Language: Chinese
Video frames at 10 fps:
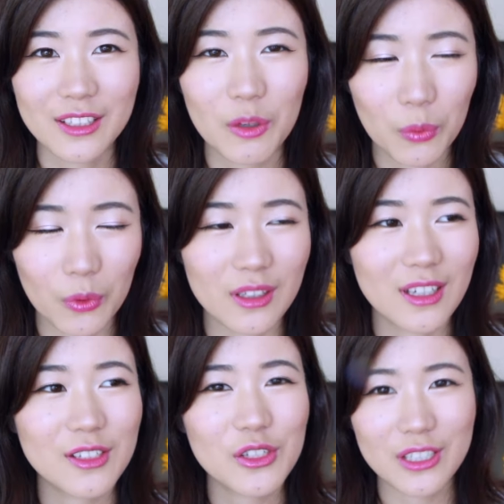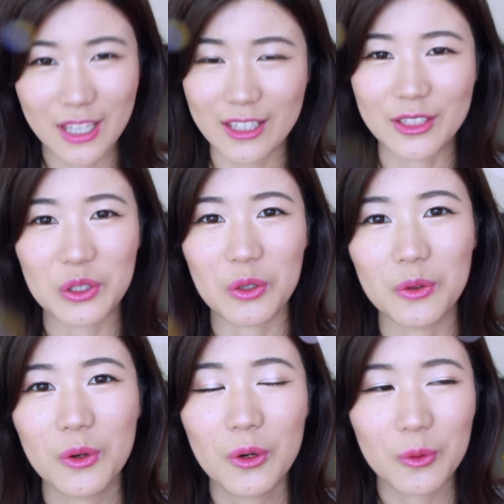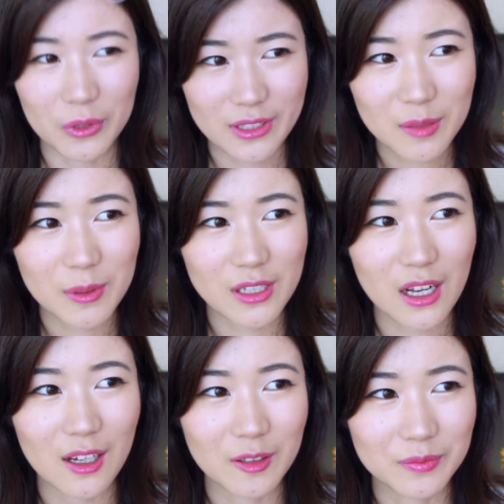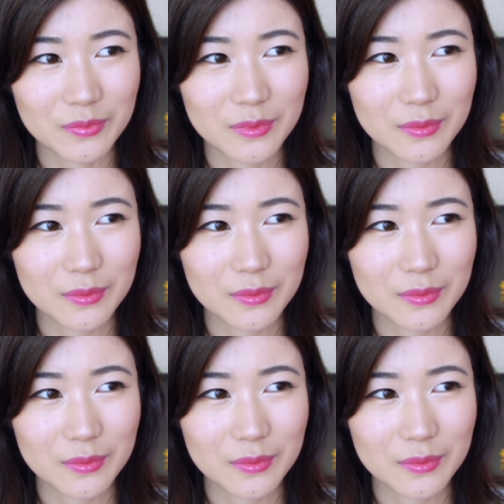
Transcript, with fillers: 那我呢是眼影控，我基本上。